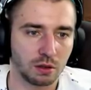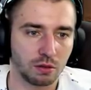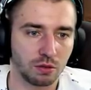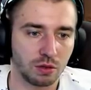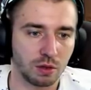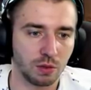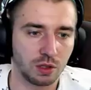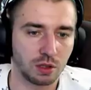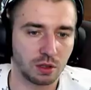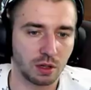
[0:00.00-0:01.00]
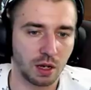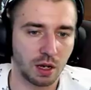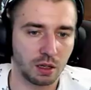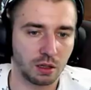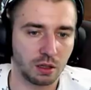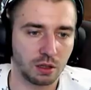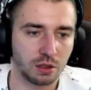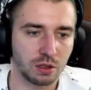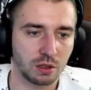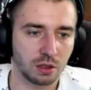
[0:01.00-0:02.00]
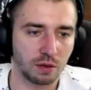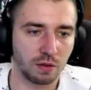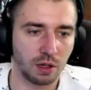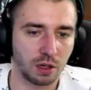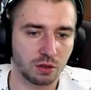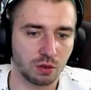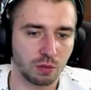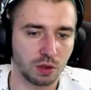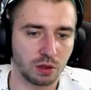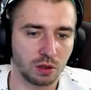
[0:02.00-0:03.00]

70к ну, и, честно говоря, особо